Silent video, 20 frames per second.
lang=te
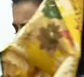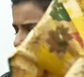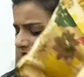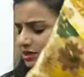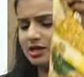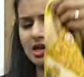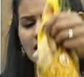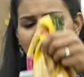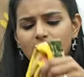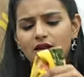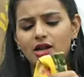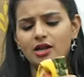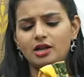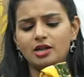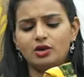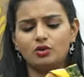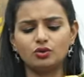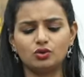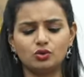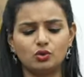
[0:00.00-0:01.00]
మోడల్స్ లాగానే
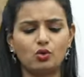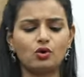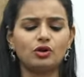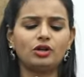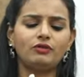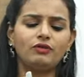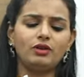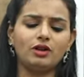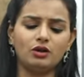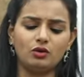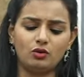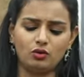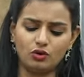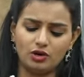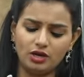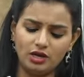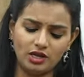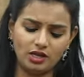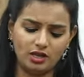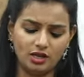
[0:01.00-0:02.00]
అండి ఈరోజు ఒకటి
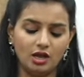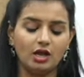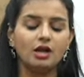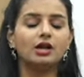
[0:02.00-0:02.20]
కొన్ని